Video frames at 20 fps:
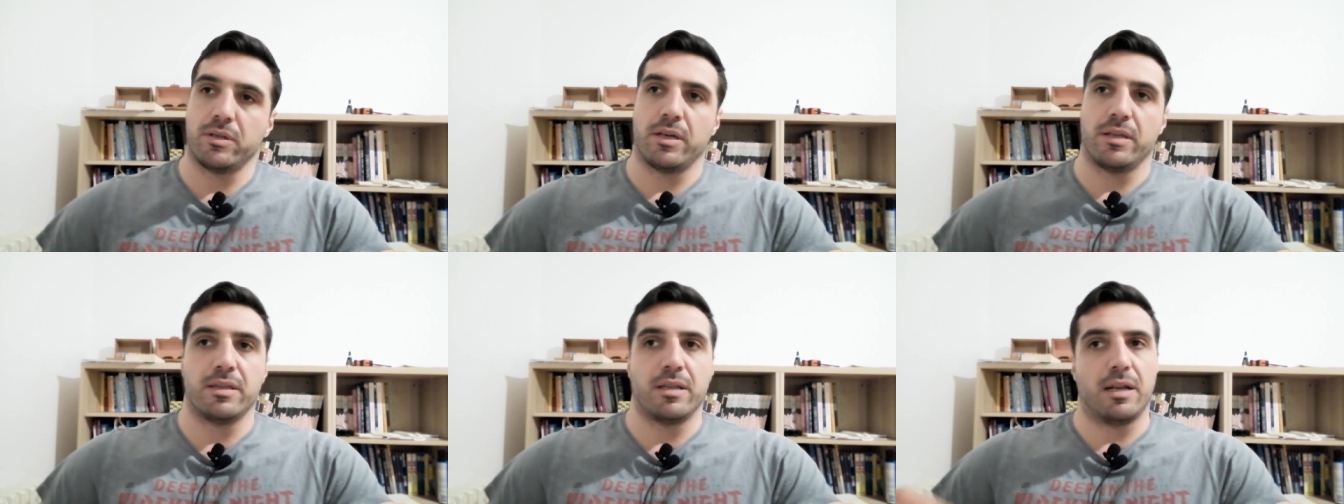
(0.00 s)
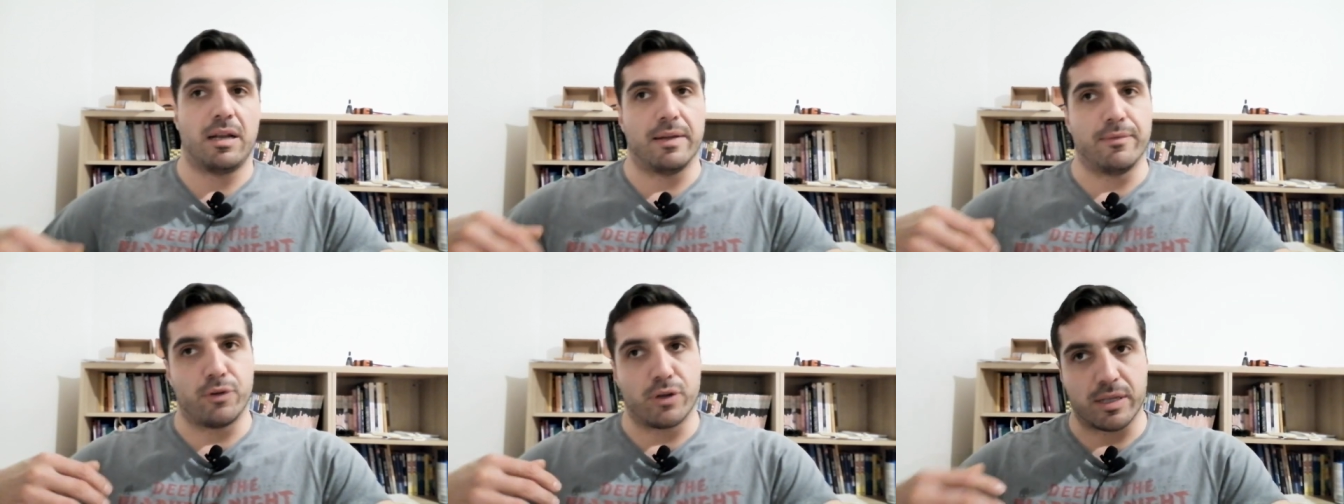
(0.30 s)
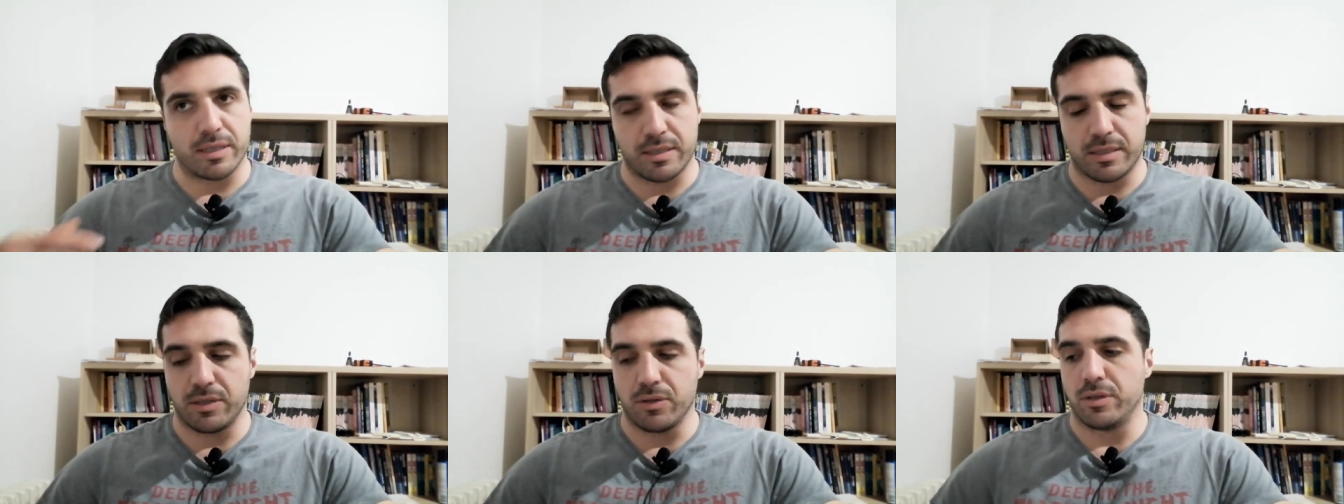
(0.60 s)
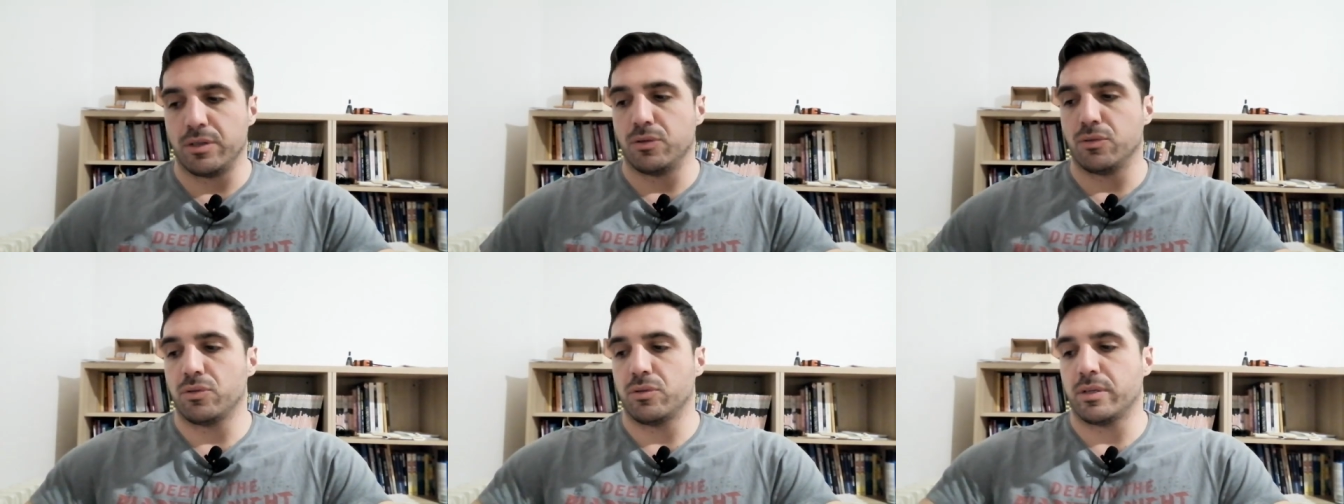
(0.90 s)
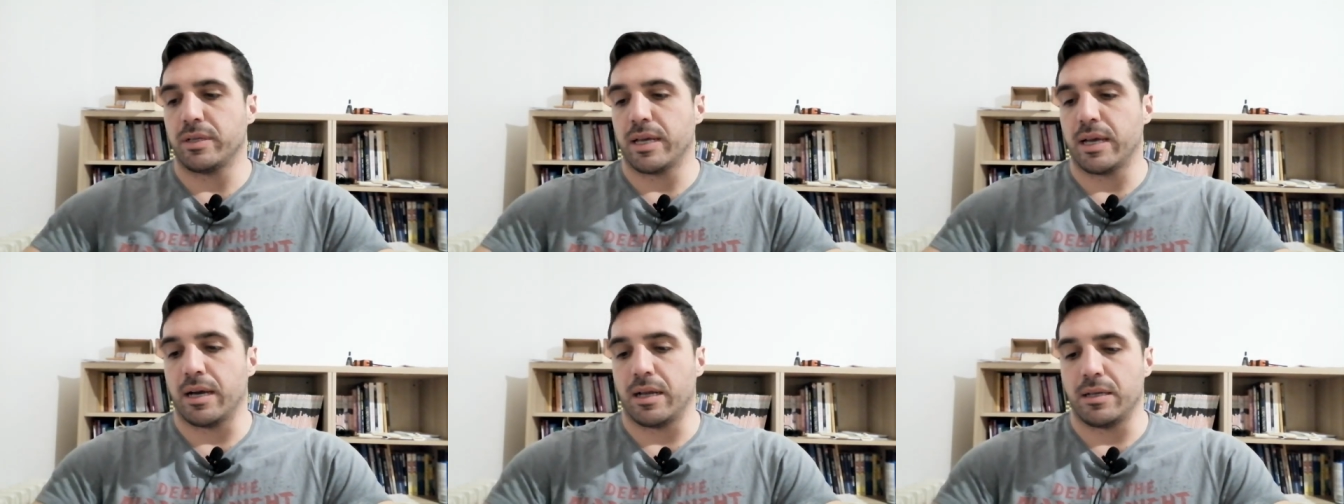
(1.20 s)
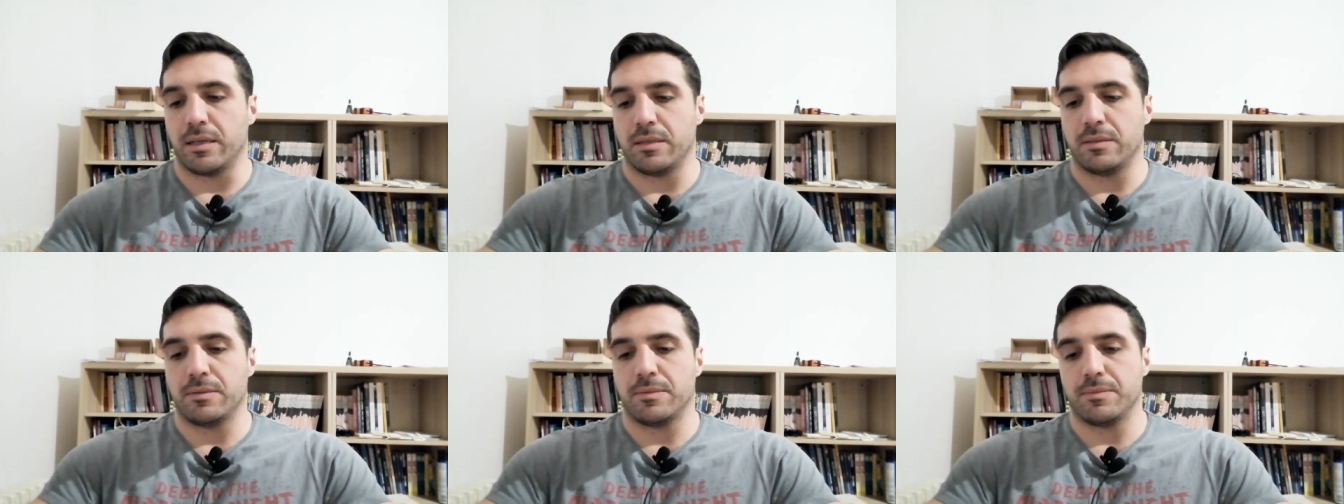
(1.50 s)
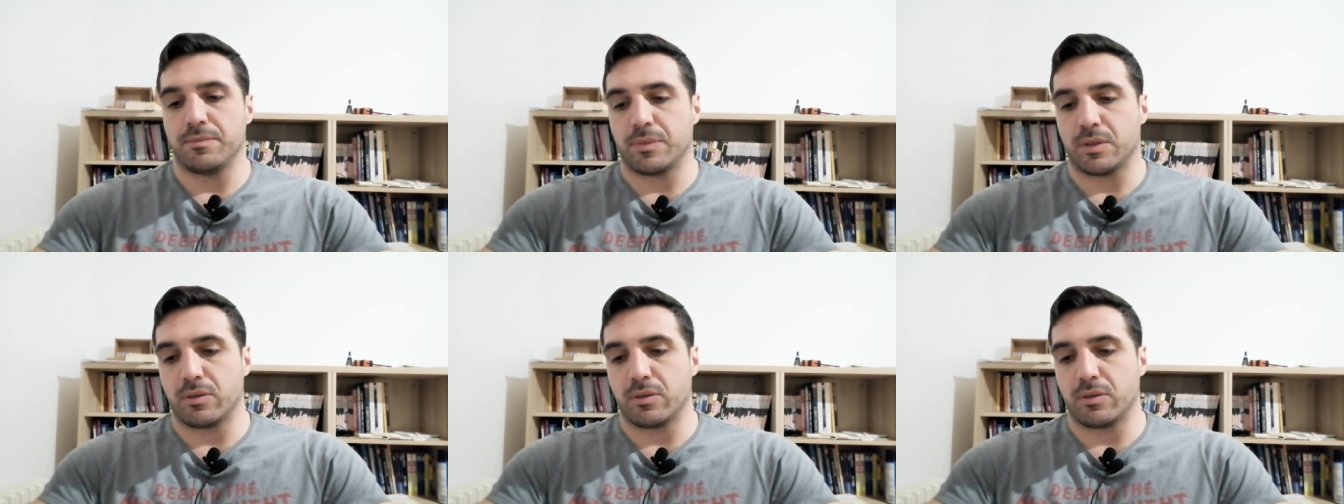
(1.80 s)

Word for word: e delle lavorazioni industriali